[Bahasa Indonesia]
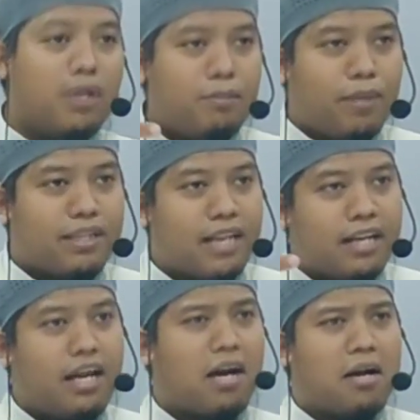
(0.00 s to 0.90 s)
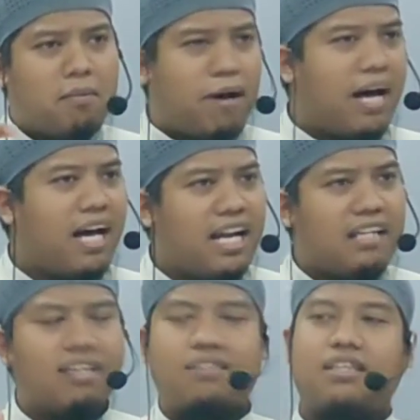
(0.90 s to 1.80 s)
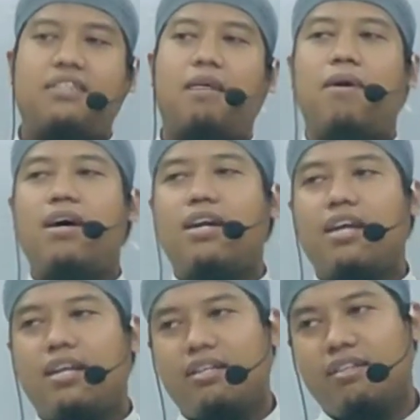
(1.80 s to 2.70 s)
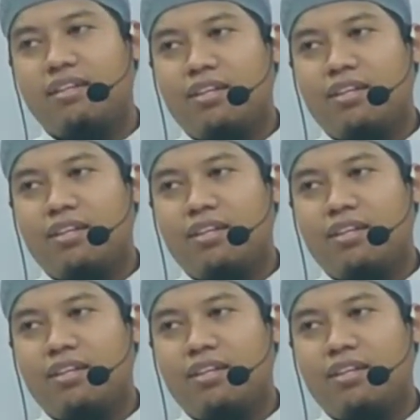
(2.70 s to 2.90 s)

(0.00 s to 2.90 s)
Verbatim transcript: melipat gandakan pahala atas kesabaran